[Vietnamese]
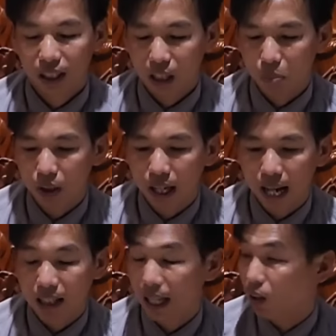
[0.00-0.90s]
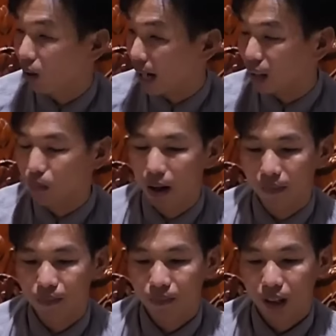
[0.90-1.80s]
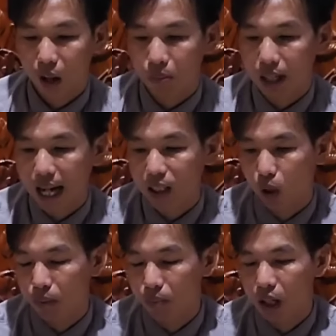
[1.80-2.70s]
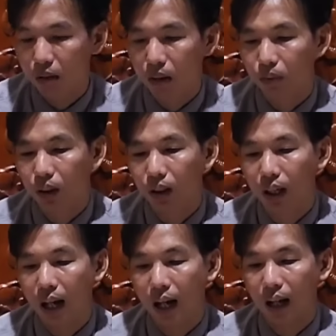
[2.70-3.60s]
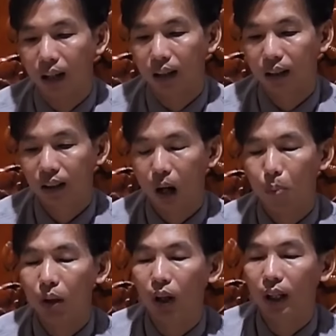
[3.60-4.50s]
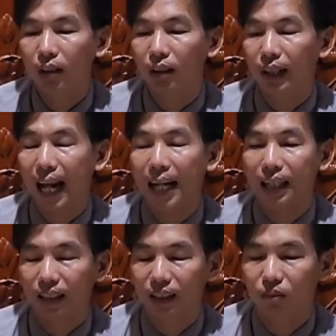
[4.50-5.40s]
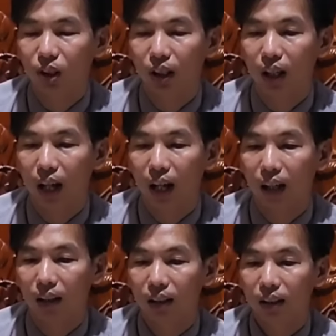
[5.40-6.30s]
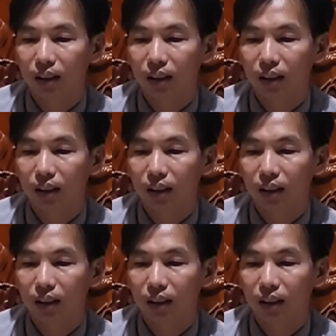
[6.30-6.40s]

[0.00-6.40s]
cái ông mới ra thấy rõ ràng trước mặt ông mới ra dọn mâm cơm ông mới nói là ông mới nói cái người cái đại đệ tử đó ông nói là